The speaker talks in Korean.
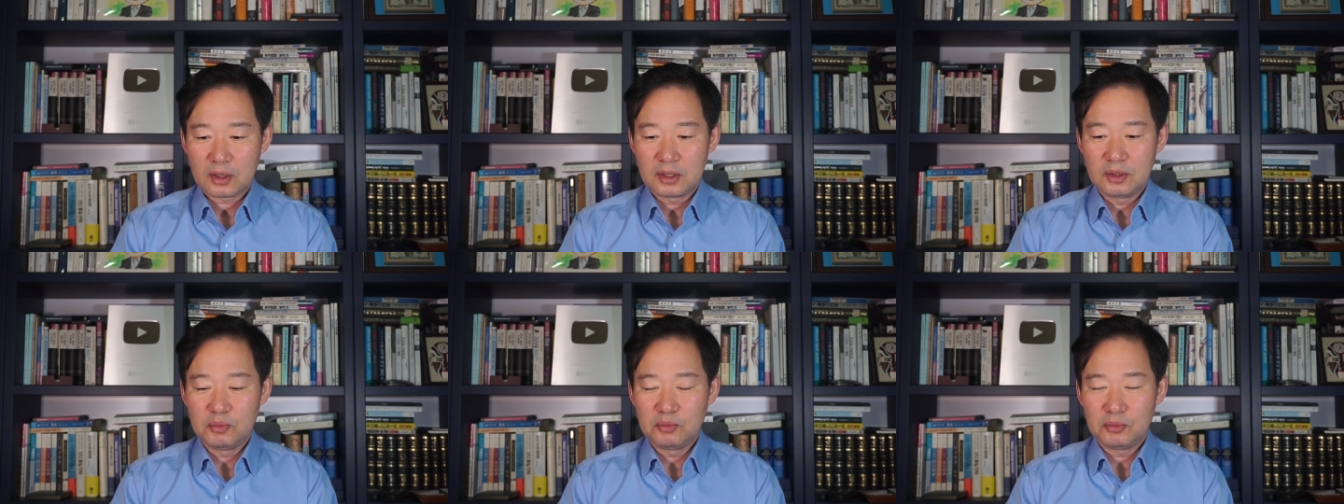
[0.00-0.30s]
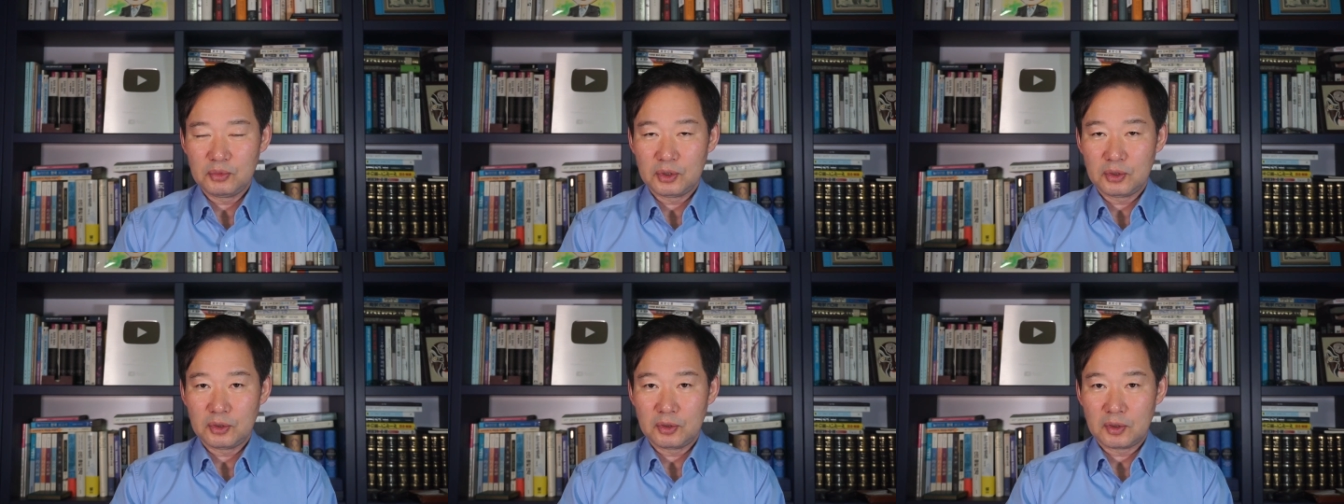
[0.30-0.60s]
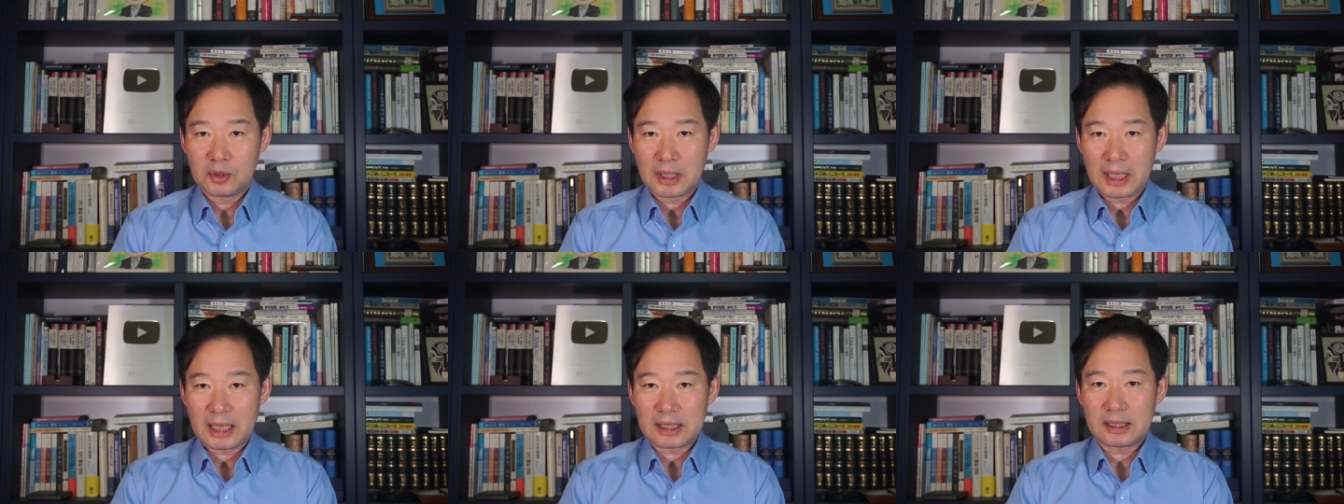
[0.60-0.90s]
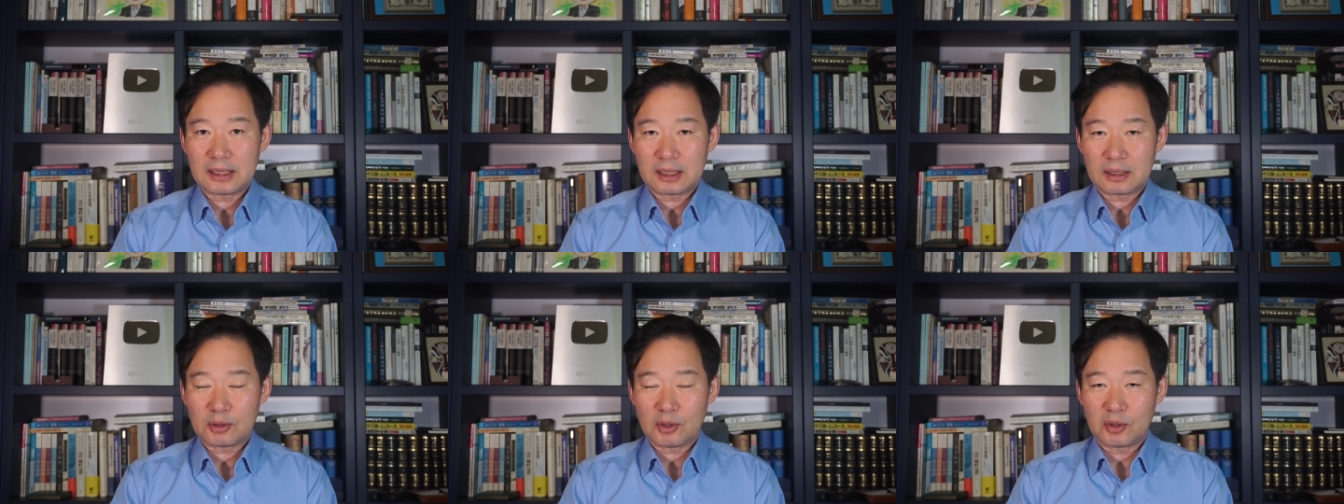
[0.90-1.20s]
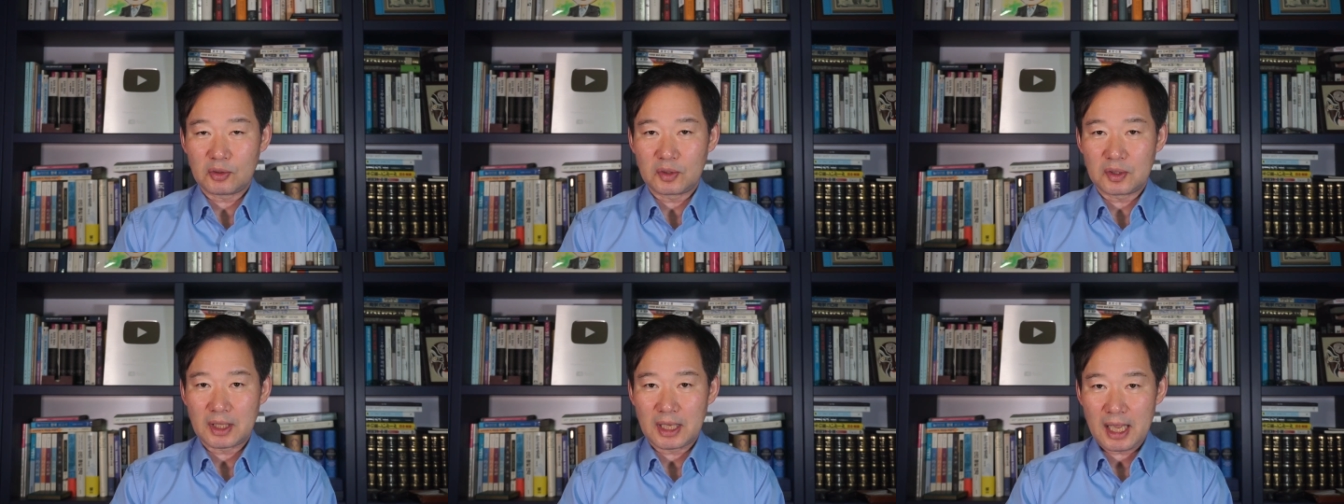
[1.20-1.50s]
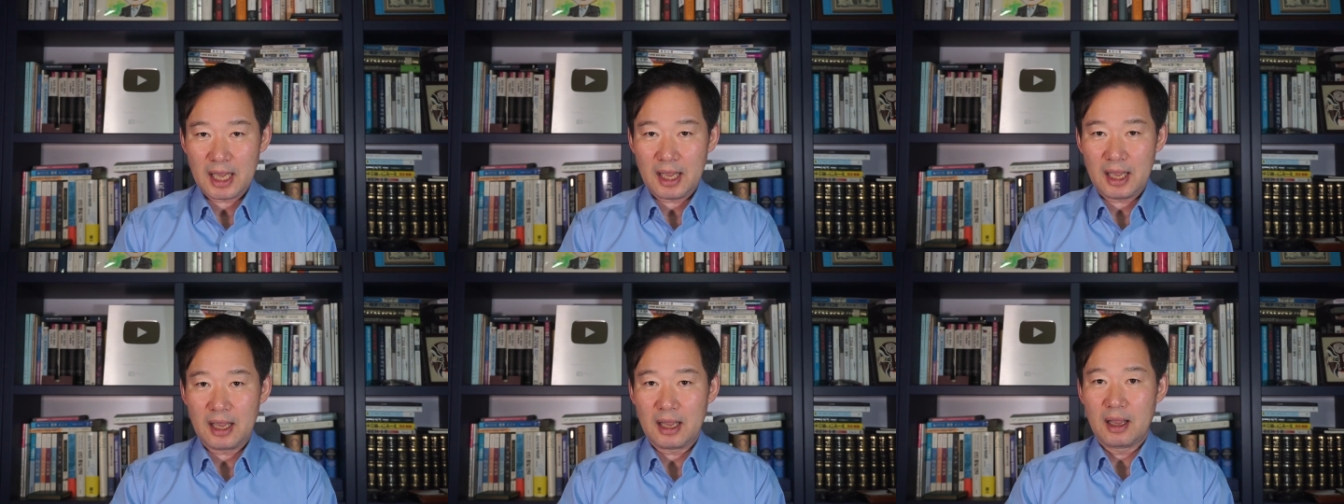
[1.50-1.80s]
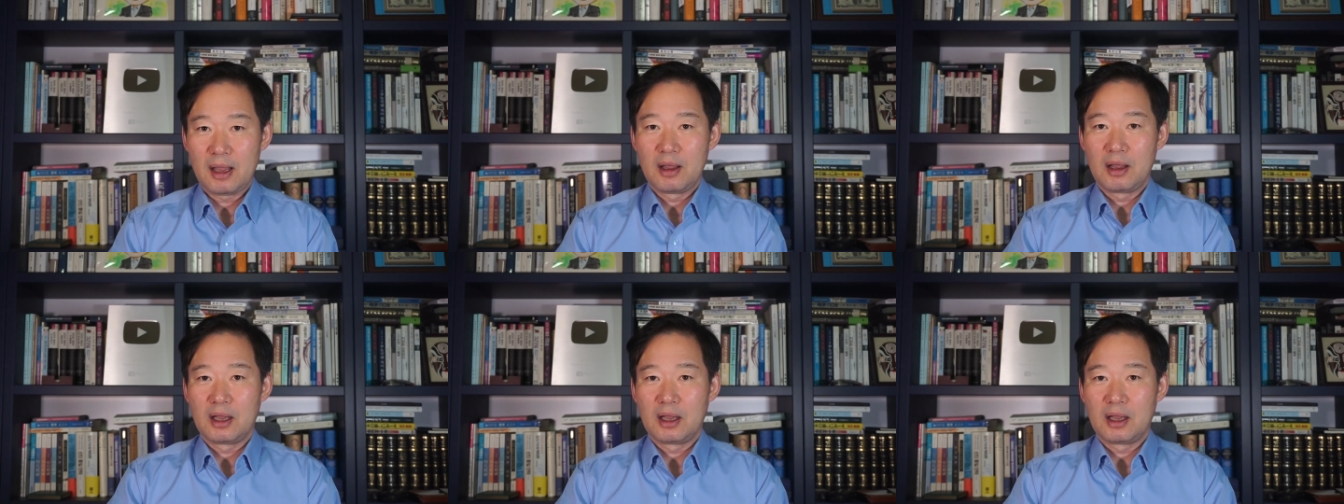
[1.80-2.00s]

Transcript: 근무했던 게